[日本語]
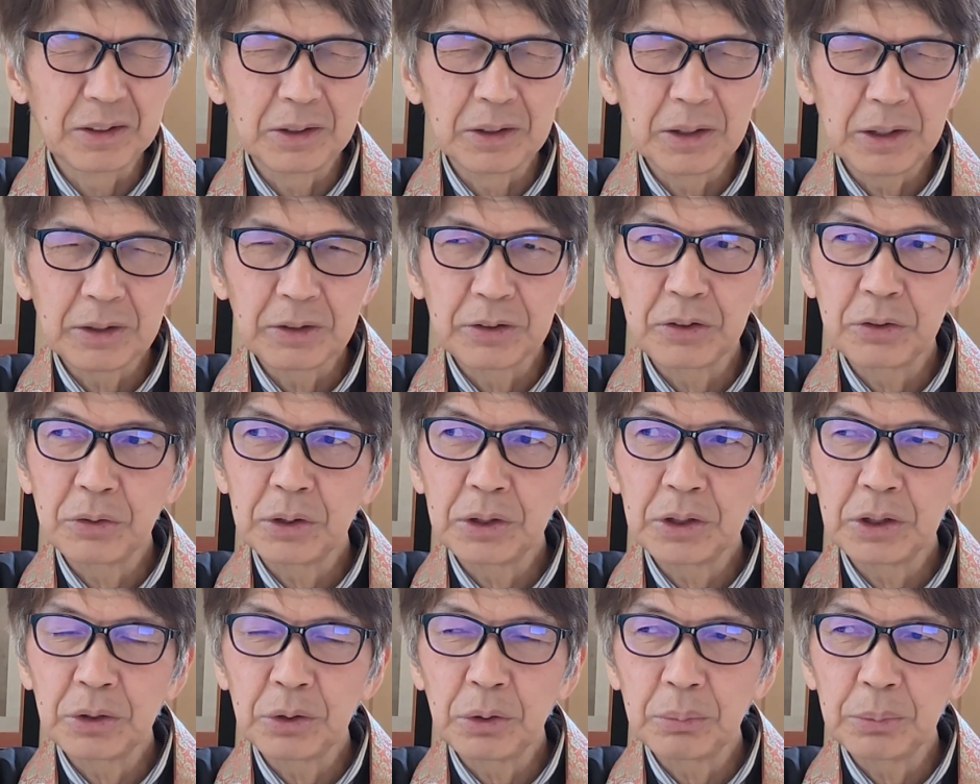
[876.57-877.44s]
でそ
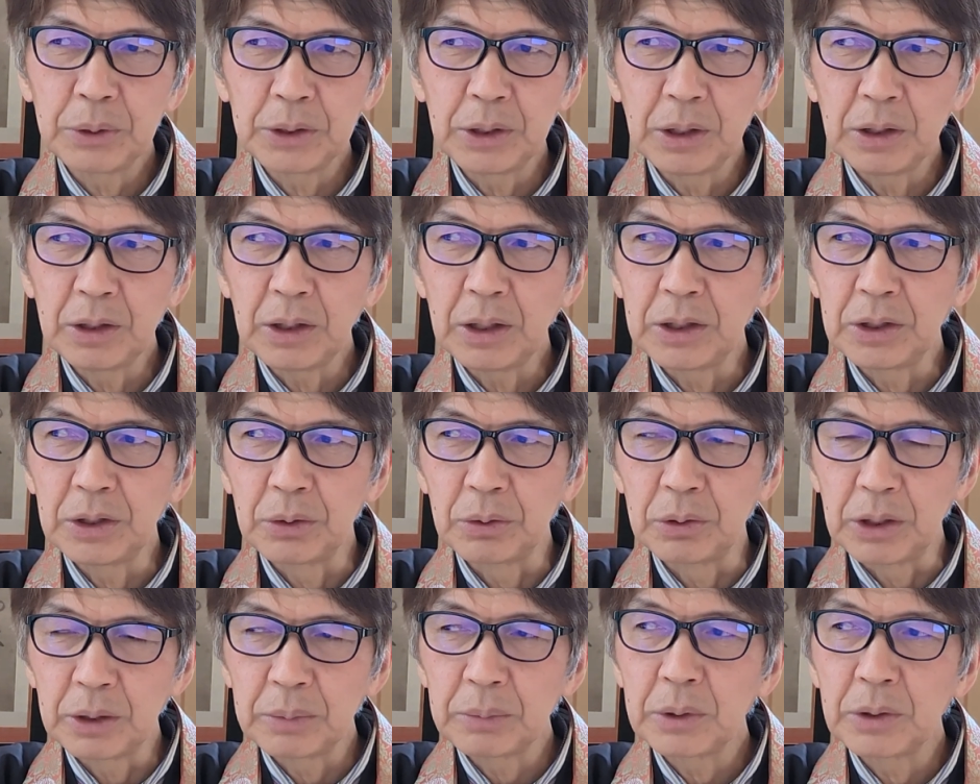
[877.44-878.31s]
れで伸びてない
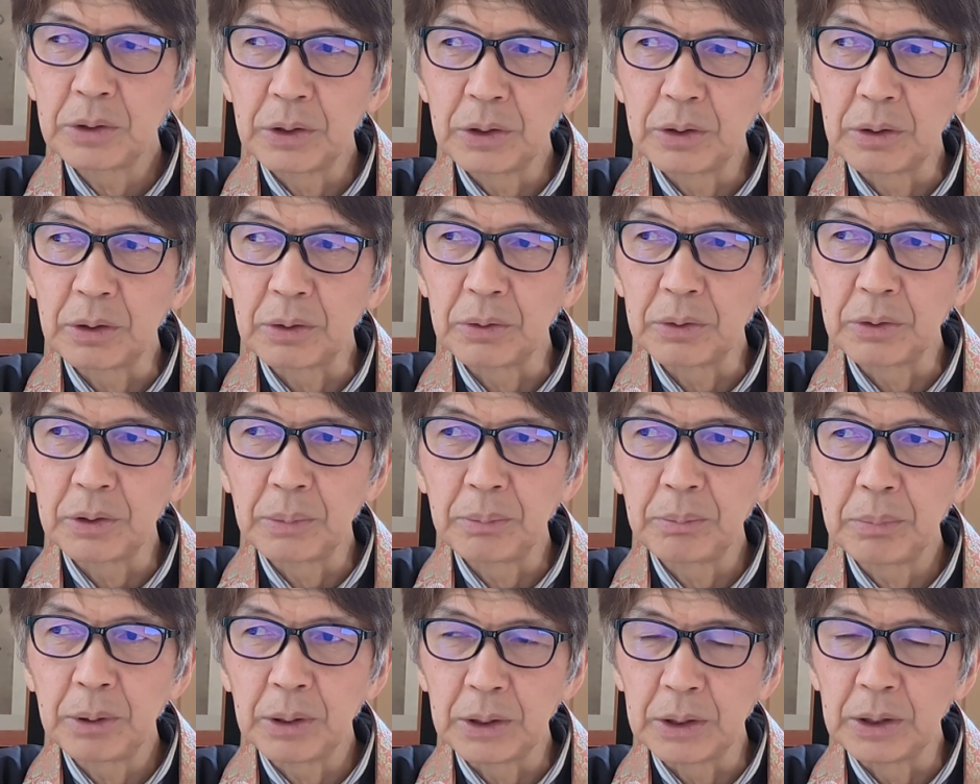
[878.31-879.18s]
よねっていうようなこと
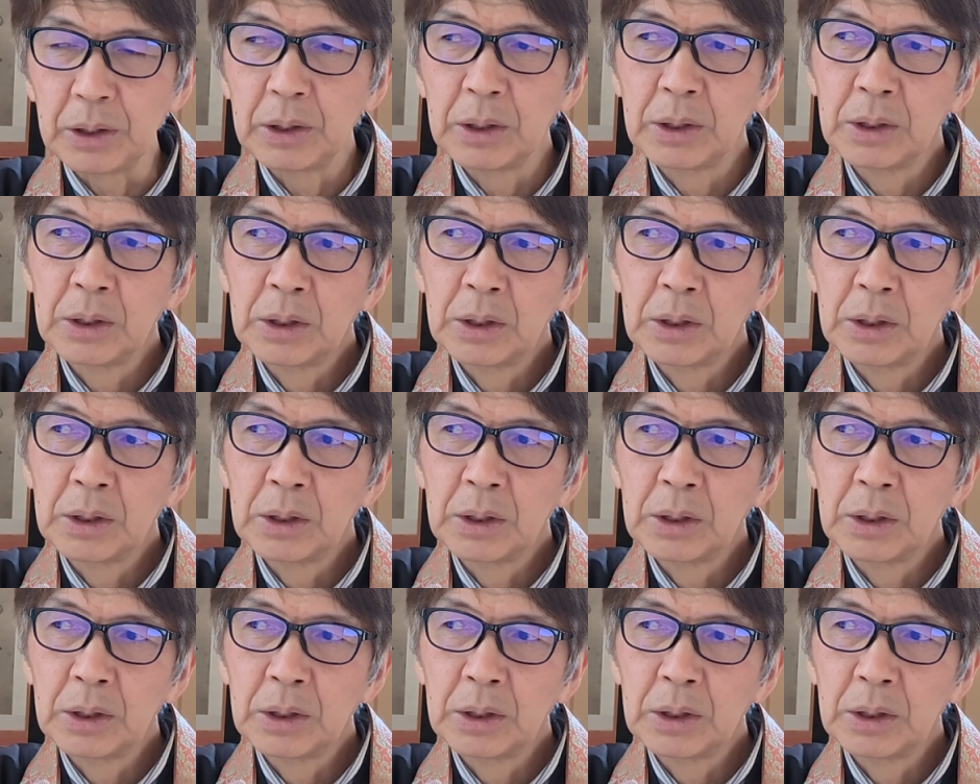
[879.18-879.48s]
やっぱり。